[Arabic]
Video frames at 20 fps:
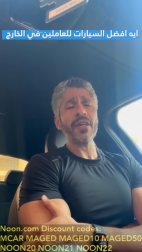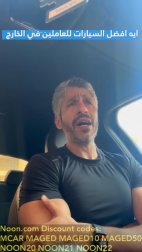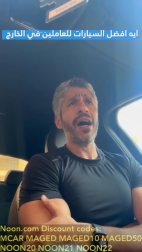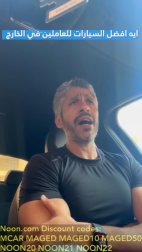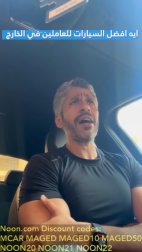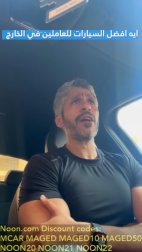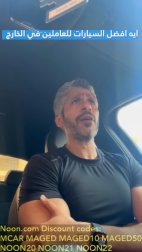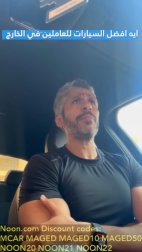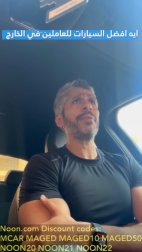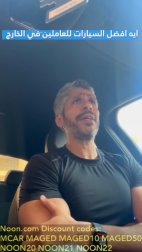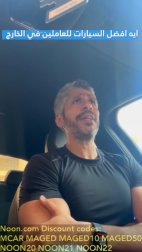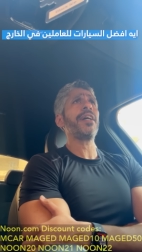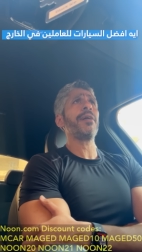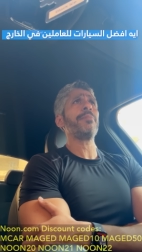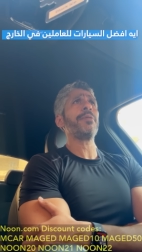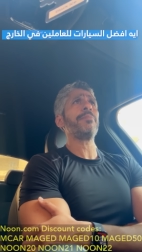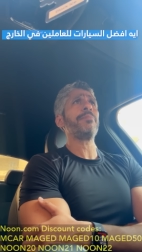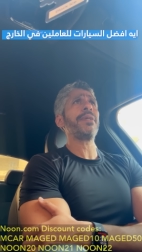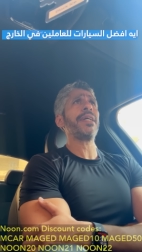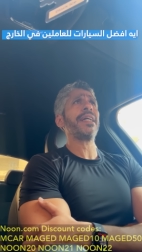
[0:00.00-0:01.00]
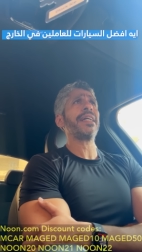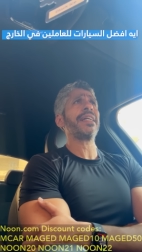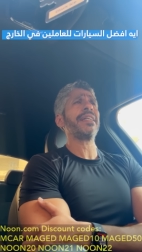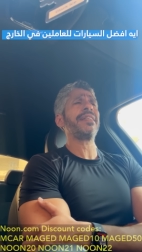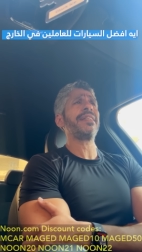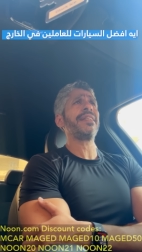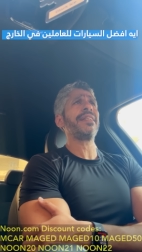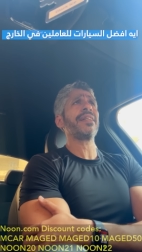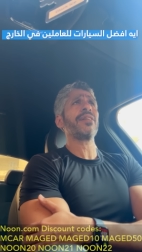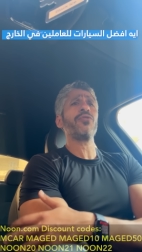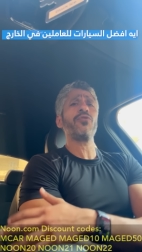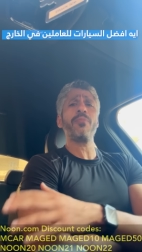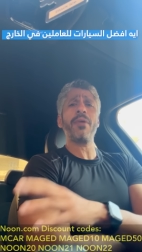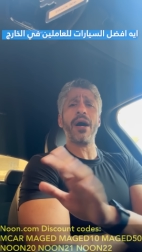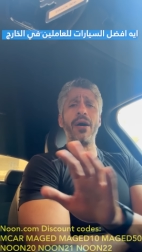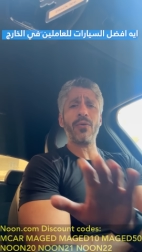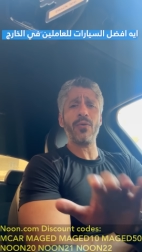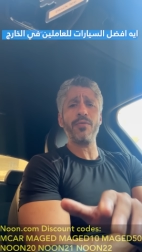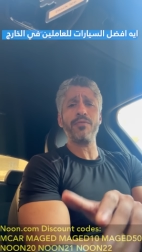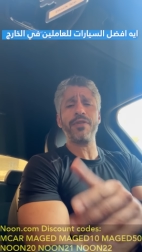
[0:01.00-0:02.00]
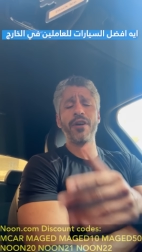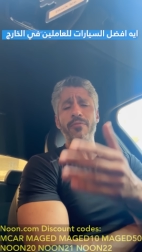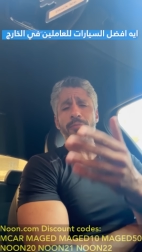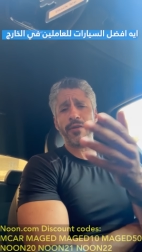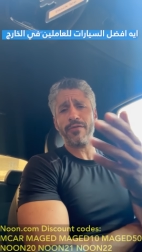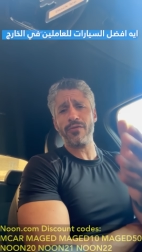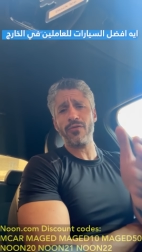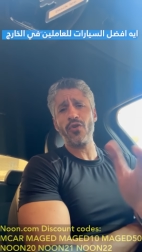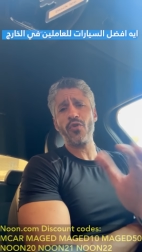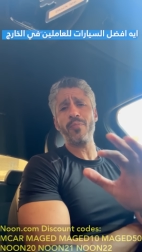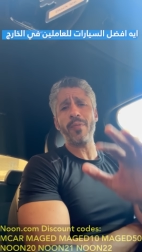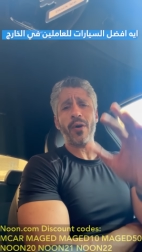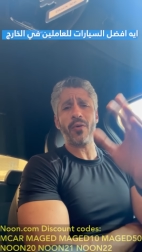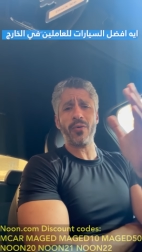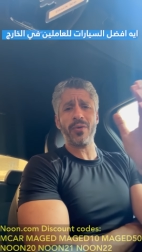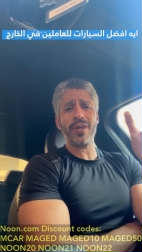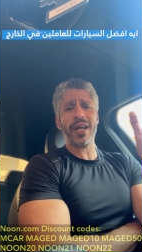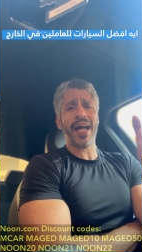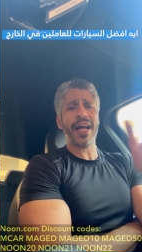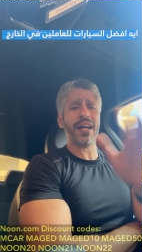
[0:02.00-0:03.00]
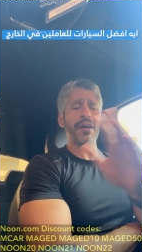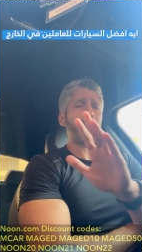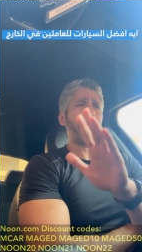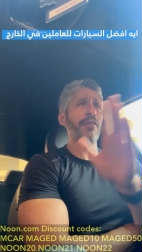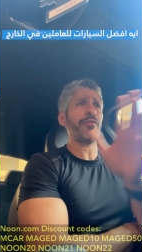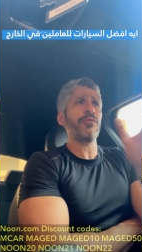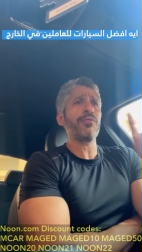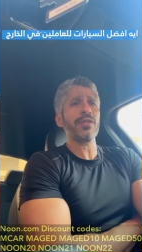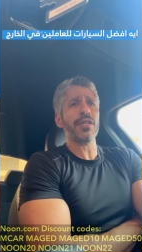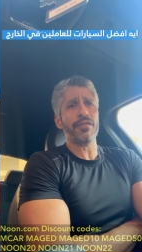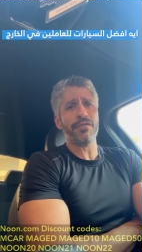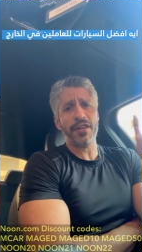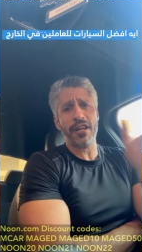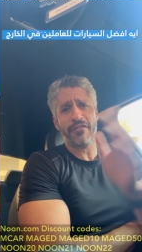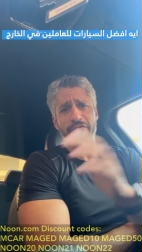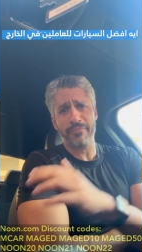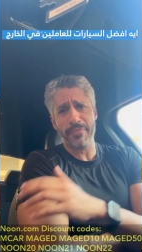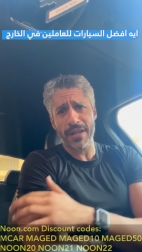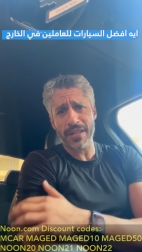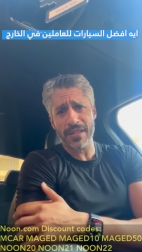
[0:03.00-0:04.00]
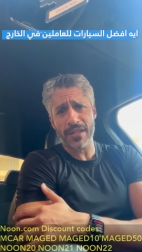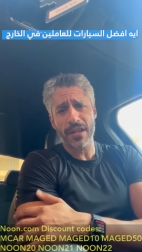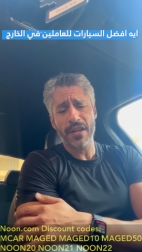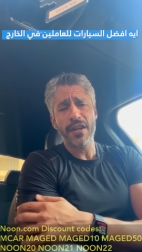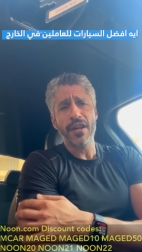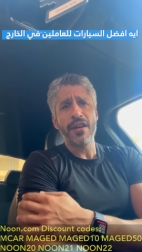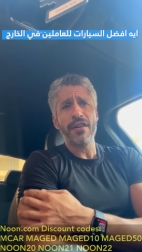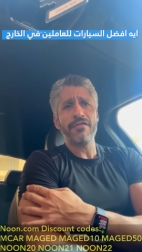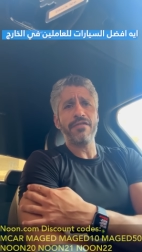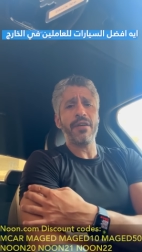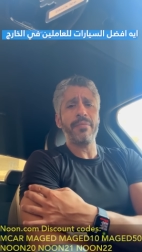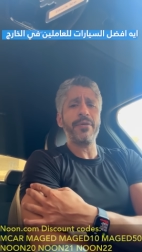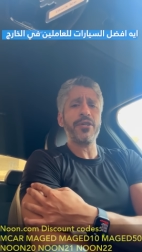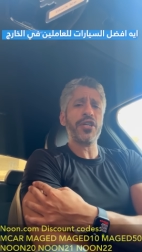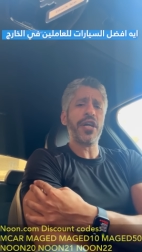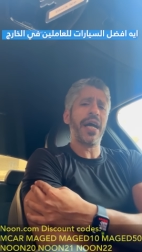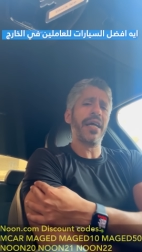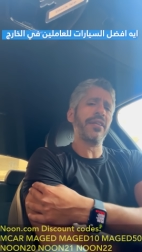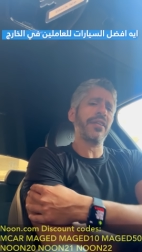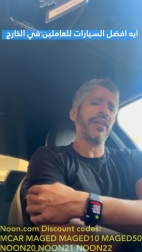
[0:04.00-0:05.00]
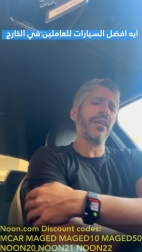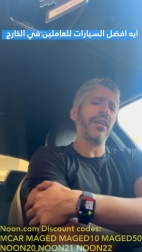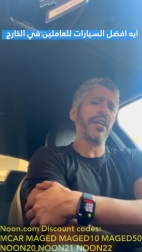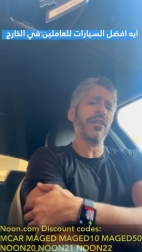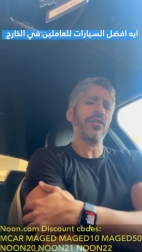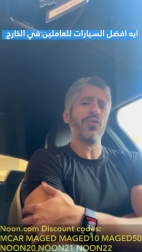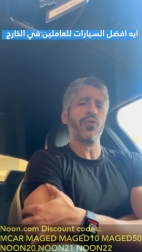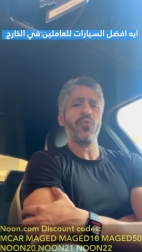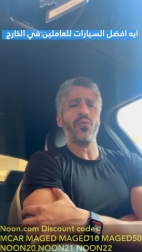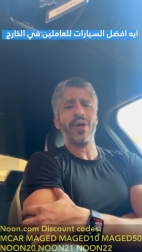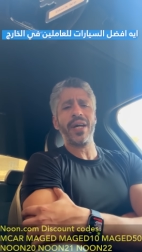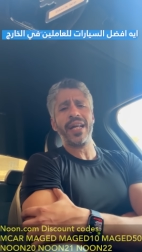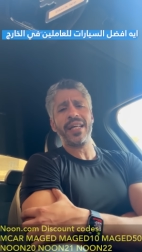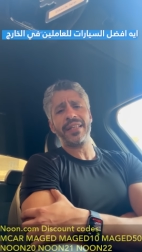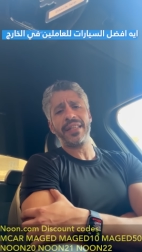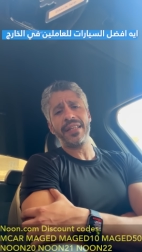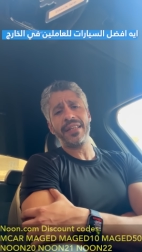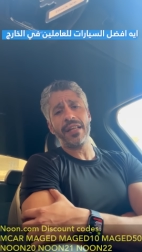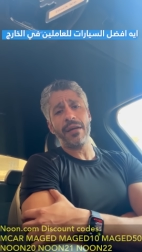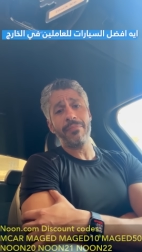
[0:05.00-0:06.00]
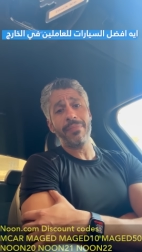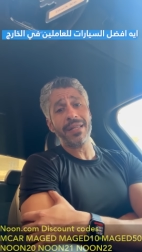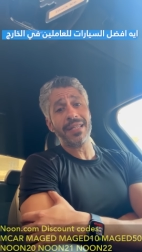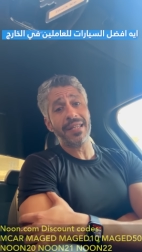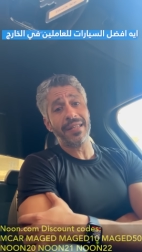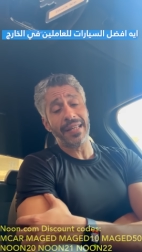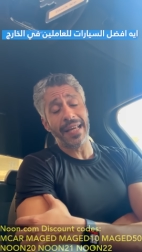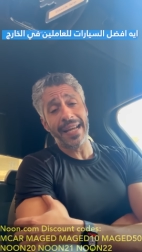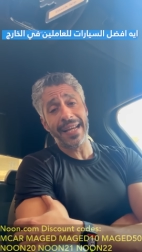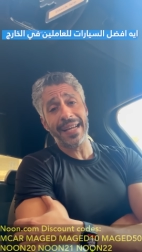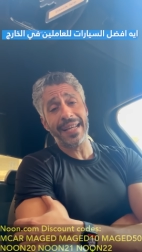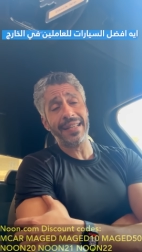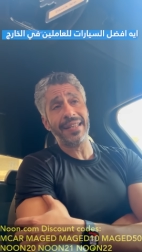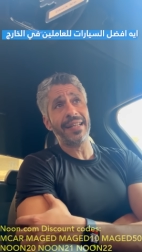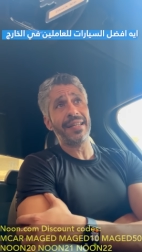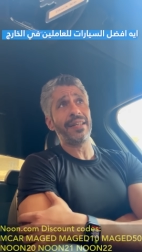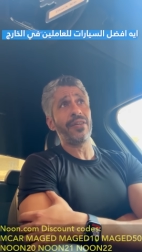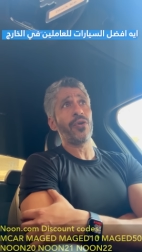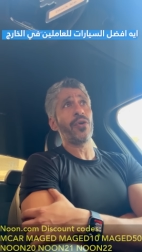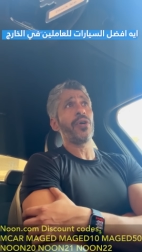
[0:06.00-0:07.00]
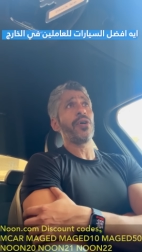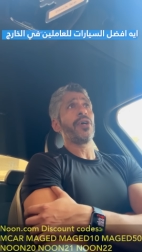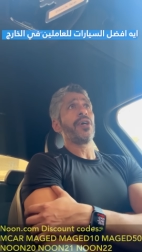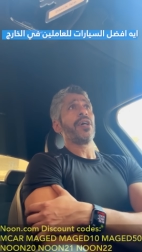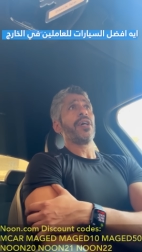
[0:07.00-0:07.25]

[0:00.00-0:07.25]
عربية بتبيع كتير ومعروفة ومفهومة وكل حاجة محفوظة فيها في مصر فمش هتغلط ولا تندم بس اتأكد انه